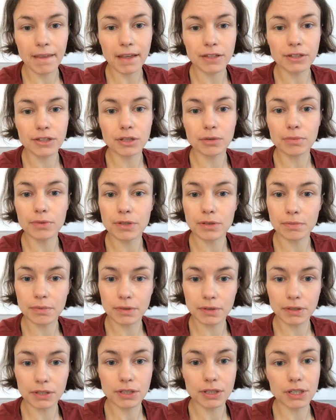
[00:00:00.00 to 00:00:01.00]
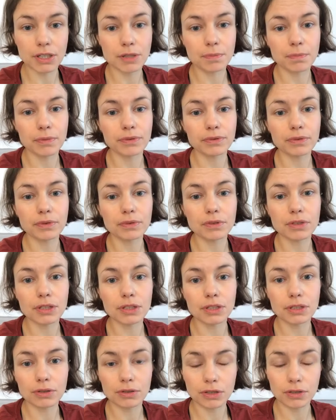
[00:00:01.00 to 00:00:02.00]
i chciałby sobie to jeszcze raz
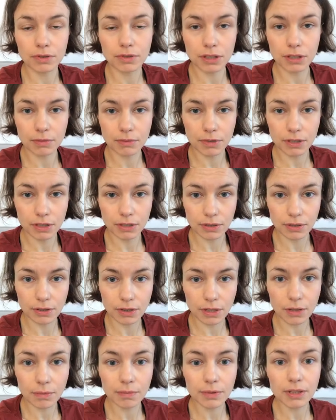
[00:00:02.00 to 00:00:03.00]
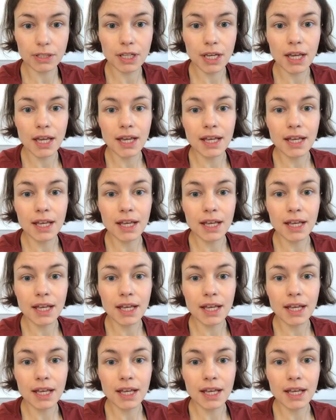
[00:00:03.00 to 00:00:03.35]
powtórzyć, to oczywiście może to zrobić.